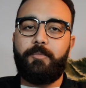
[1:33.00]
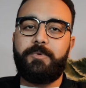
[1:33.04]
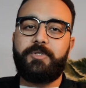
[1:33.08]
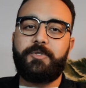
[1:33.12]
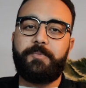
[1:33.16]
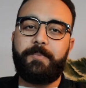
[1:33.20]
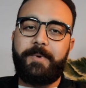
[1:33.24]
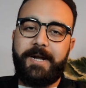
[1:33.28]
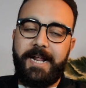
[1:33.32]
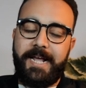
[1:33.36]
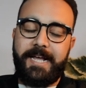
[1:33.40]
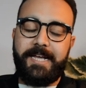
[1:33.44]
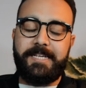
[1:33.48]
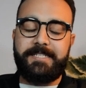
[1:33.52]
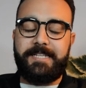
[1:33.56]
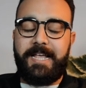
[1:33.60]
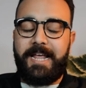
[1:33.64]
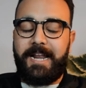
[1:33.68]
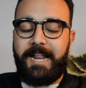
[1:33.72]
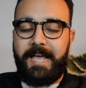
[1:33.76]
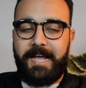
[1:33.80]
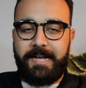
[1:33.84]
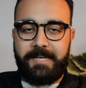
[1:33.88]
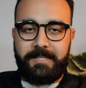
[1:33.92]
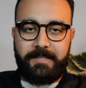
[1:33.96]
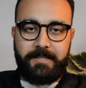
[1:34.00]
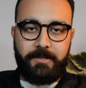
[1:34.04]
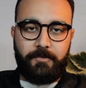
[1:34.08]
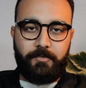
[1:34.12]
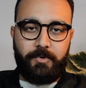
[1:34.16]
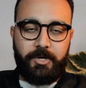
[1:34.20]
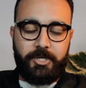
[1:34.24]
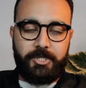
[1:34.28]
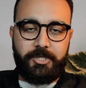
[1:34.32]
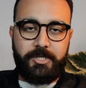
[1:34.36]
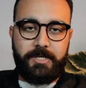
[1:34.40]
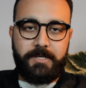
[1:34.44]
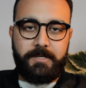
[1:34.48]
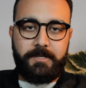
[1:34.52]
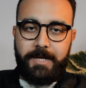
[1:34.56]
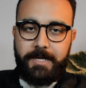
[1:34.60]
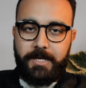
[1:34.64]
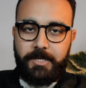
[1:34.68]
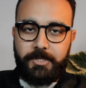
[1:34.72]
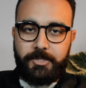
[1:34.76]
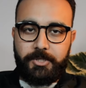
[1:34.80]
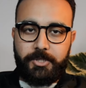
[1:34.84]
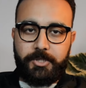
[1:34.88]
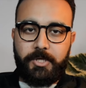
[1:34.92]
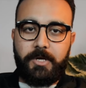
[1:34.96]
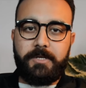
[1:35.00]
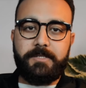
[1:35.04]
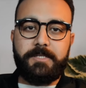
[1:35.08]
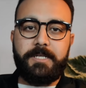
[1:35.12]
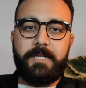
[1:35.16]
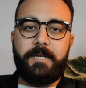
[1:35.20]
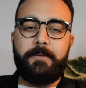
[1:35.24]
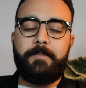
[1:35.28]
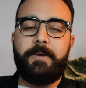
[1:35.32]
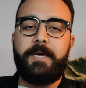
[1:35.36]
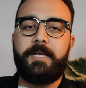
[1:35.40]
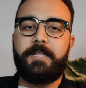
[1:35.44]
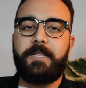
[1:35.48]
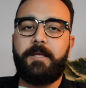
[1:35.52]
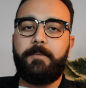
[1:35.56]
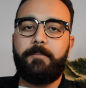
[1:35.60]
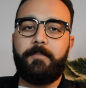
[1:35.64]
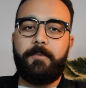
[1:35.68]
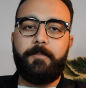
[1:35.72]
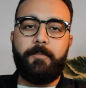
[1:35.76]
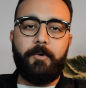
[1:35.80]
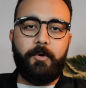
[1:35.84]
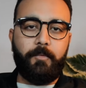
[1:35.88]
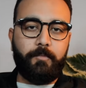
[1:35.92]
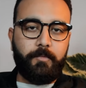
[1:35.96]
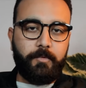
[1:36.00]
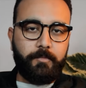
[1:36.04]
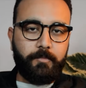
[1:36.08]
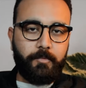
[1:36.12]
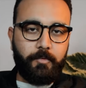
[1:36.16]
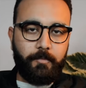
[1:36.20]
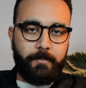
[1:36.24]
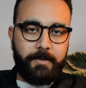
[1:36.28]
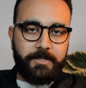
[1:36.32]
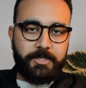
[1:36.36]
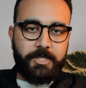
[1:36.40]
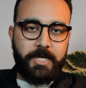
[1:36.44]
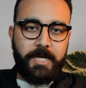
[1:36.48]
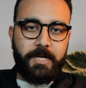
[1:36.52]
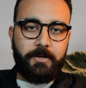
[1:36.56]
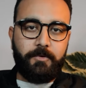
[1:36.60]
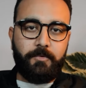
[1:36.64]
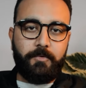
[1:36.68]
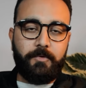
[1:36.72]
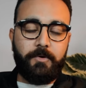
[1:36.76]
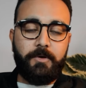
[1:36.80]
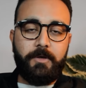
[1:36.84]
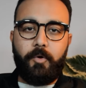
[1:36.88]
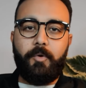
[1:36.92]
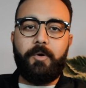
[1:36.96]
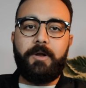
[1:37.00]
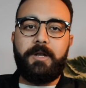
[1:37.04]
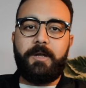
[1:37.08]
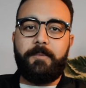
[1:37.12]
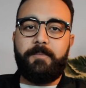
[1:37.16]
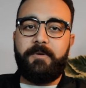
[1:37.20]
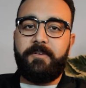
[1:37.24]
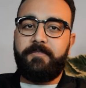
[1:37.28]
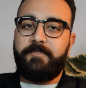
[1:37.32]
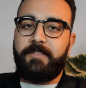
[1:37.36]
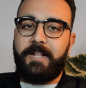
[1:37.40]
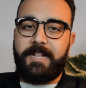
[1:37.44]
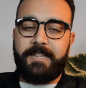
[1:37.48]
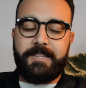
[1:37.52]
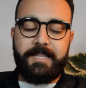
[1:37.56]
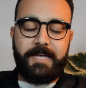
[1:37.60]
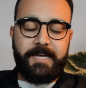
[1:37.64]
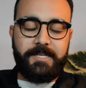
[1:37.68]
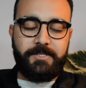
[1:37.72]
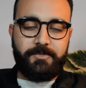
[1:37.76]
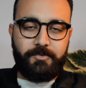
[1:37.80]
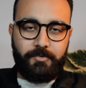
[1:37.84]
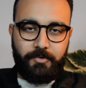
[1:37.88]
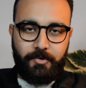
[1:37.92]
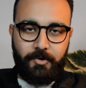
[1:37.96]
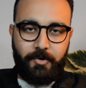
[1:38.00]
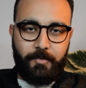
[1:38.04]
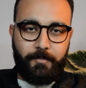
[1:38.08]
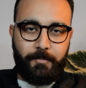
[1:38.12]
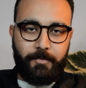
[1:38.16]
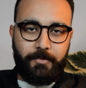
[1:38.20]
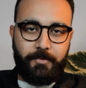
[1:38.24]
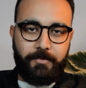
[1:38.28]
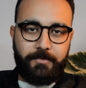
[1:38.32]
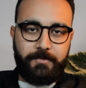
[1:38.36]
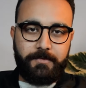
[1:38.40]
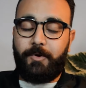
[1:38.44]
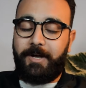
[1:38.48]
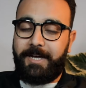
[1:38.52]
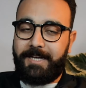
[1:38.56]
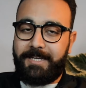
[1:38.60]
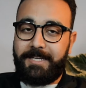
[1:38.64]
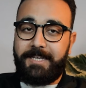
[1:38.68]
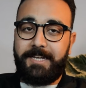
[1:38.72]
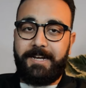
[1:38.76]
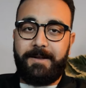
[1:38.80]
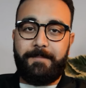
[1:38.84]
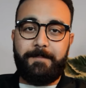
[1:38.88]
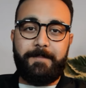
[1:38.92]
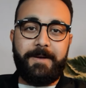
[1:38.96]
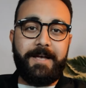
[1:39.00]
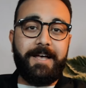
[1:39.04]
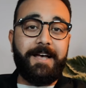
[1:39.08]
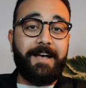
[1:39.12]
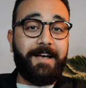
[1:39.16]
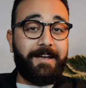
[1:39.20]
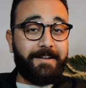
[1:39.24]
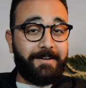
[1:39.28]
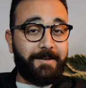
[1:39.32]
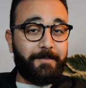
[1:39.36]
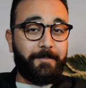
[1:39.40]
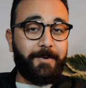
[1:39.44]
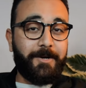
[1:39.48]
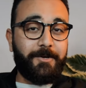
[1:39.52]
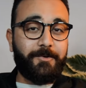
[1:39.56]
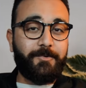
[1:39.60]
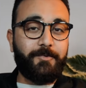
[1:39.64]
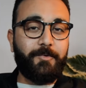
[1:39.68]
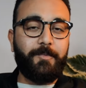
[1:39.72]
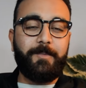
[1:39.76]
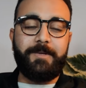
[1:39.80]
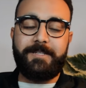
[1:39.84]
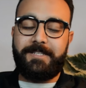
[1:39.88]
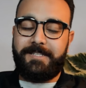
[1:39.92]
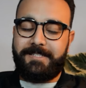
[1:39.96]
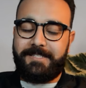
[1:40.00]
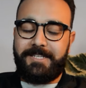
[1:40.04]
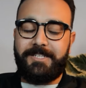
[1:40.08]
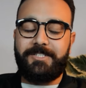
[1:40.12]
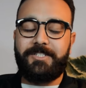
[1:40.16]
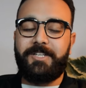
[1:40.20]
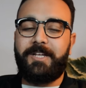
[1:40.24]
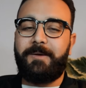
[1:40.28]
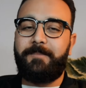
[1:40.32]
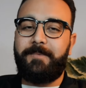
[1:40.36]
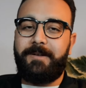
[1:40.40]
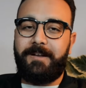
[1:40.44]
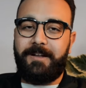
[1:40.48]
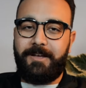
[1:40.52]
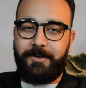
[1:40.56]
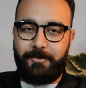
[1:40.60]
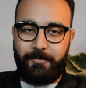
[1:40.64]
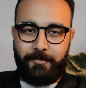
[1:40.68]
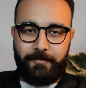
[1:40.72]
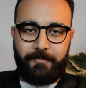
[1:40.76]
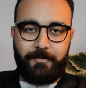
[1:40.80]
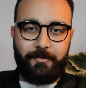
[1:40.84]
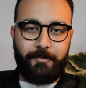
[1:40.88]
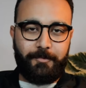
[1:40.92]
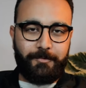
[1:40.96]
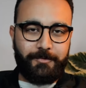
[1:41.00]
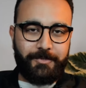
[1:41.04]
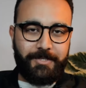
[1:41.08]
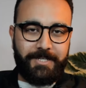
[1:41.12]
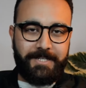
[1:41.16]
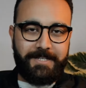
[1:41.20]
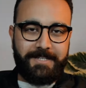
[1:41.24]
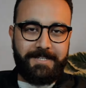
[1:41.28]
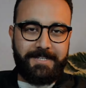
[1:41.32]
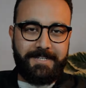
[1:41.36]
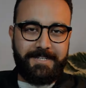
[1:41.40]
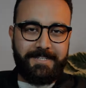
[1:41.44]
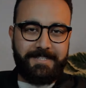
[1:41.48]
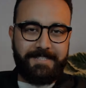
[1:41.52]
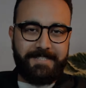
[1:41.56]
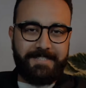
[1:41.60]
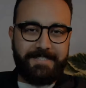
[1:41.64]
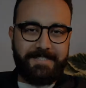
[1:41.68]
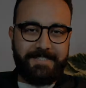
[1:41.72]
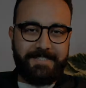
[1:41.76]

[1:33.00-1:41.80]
ومش مركز على الحاجات الوحشة ولكن الشخص اللي بيهتم بهمومه ومشاغله هو اللي بيفضل تعيس طول عمره واخيرا بقى انا ماركو ما تنساش تعمل لايك وفولو وشير